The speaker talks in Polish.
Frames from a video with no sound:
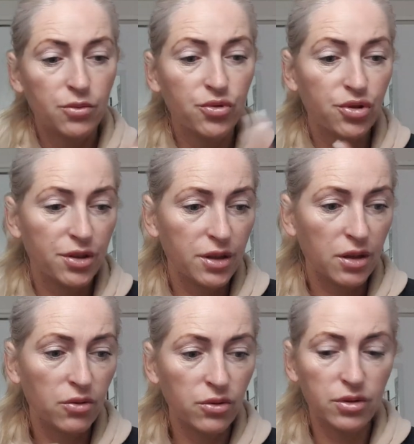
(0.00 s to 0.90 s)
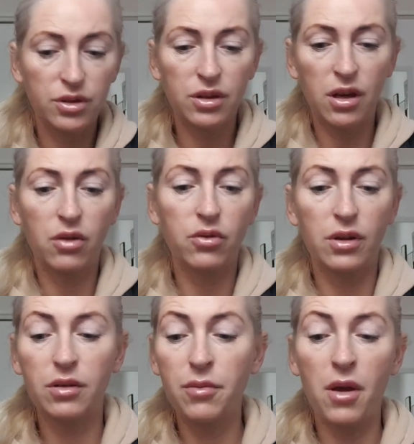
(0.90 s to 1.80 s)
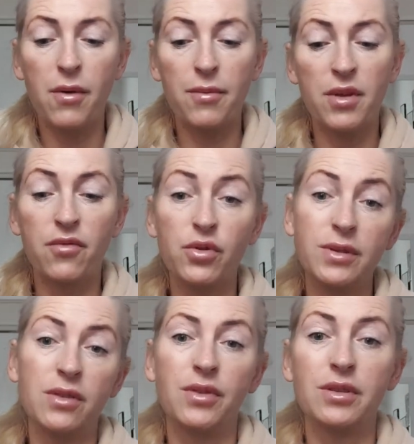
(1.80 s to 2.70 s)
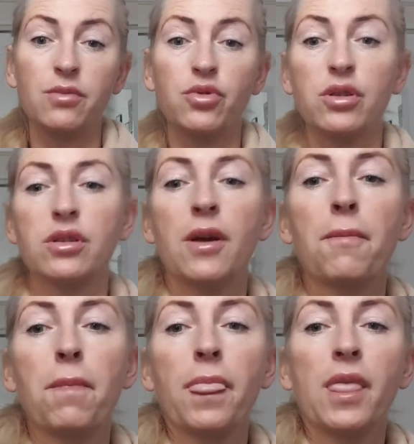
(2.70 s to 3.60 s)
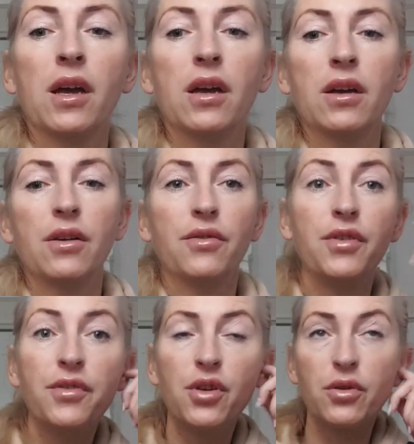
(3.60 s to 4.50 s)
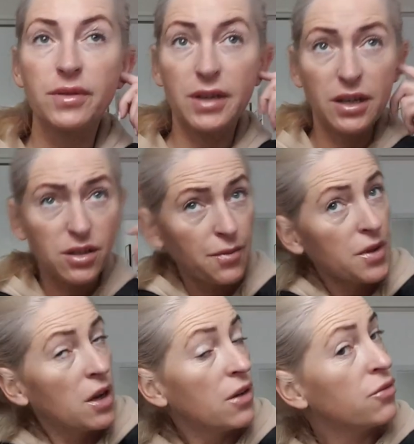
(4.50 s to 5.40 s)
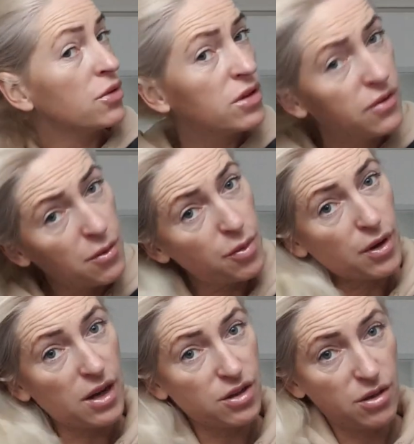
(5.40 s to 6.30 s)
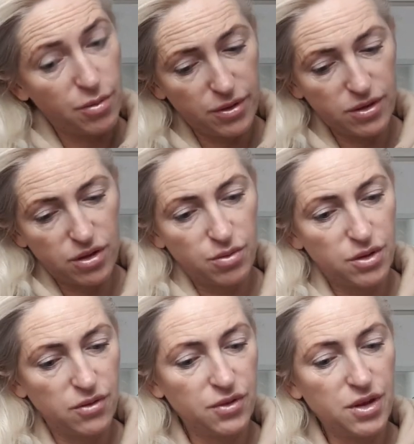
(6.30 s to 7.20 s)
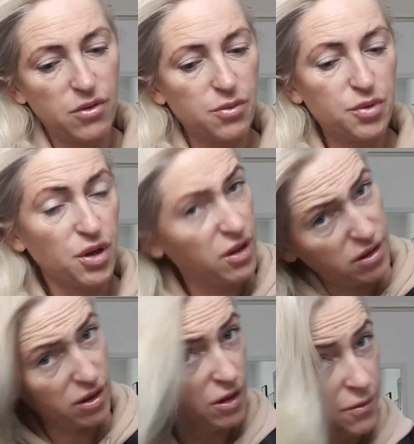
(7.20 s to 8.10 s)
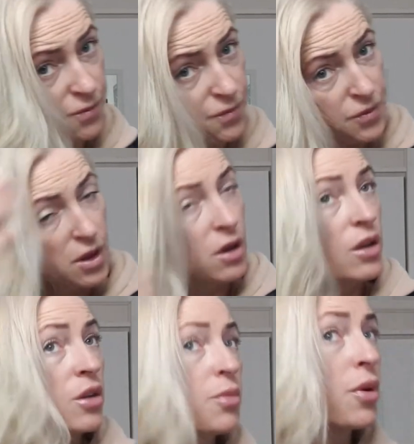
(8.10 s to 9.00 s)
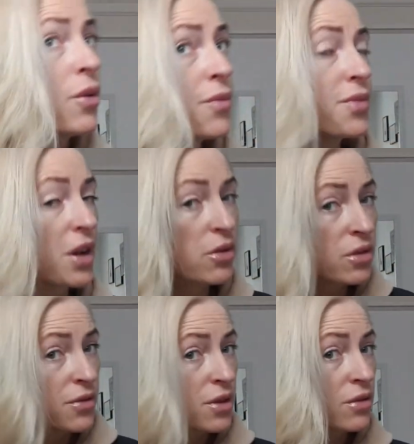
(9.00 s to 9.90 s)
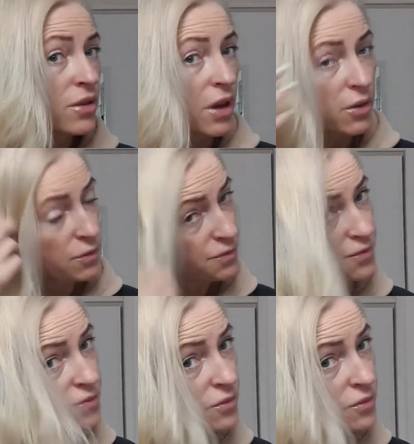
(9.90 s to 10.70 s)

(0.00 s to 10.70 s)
Muszę, taką godzinę akurat miałam na włosy, więc muszę się e, wywiązać. E, włosy Wam pokażę, bo chcę, żebyście widziały przed i, i po. Tak one wyglądają.